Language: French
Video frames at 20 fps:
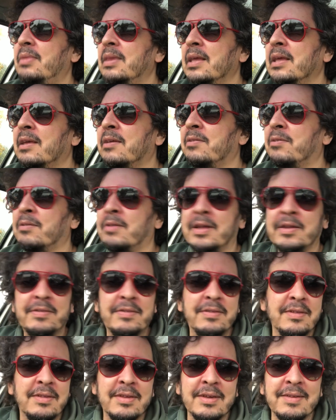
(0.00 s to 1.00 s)
Question
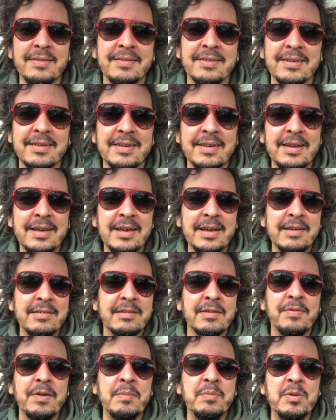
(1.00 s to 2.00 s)
laïcité, c'est,
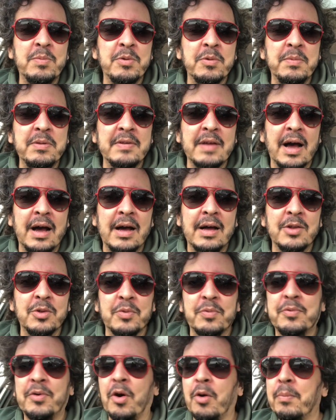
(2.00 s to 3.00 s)
ça fait un petit peu bizarre hein, de
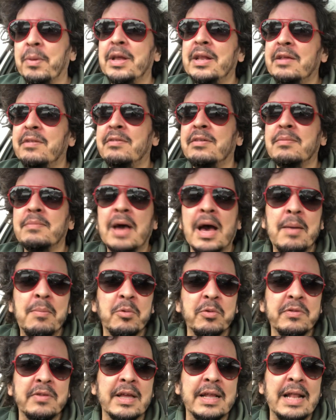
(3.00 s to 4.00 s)
former des imams
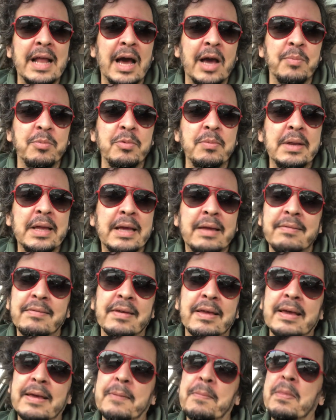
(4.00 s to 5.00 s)
au sein de la République.
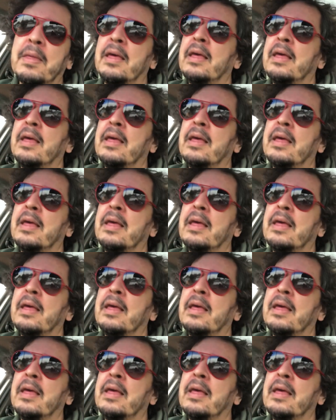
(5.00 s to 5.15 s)
C'est...